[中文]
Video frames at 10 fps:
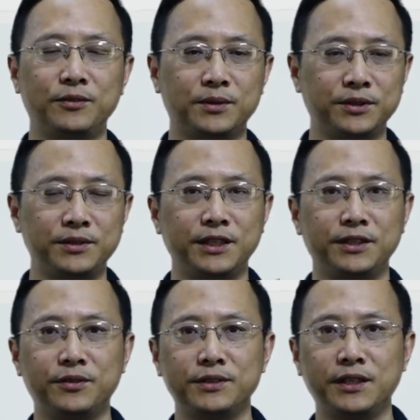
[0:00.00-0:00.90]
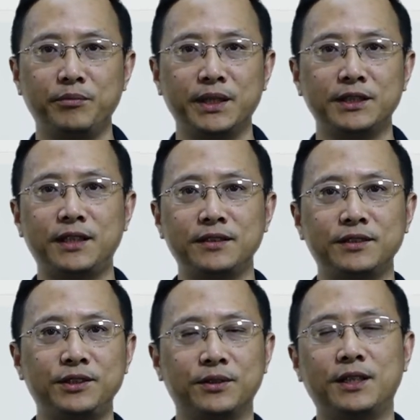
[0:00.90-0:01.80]
我就引用这个名称
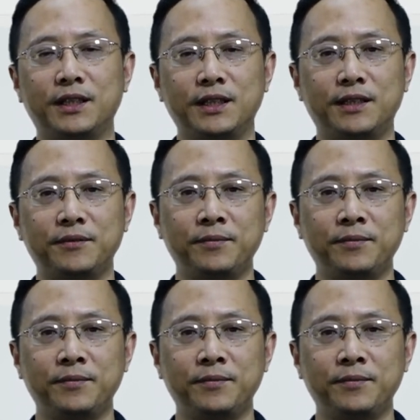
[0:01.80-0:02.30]
就可以了。